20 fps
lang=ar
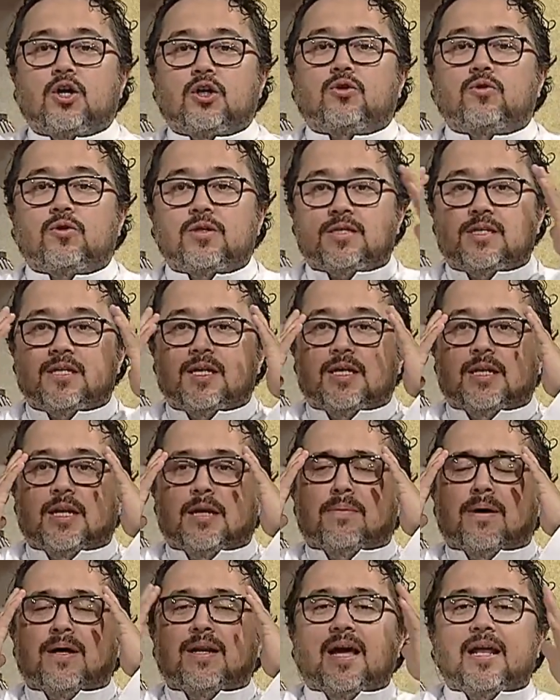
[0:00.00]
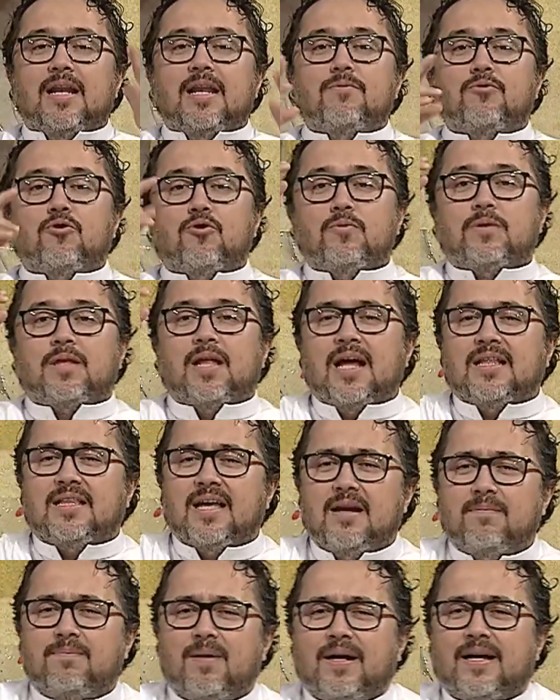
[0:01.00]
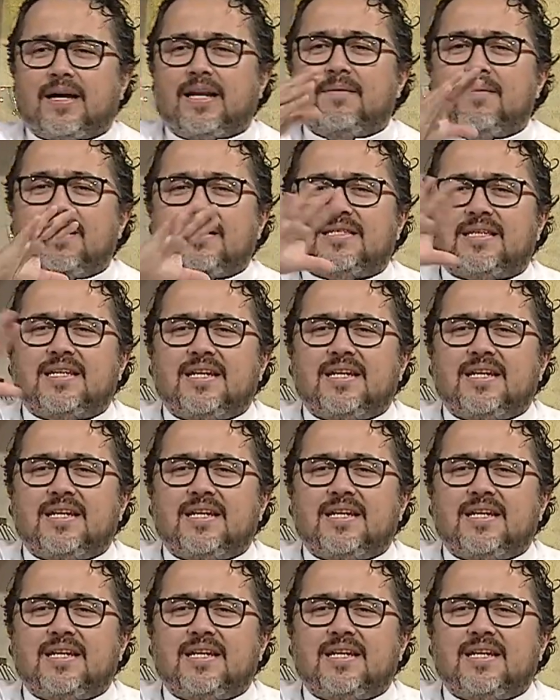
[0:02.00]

اندونيسيين نبغى نعلمكم ثلاثة اربع كلمات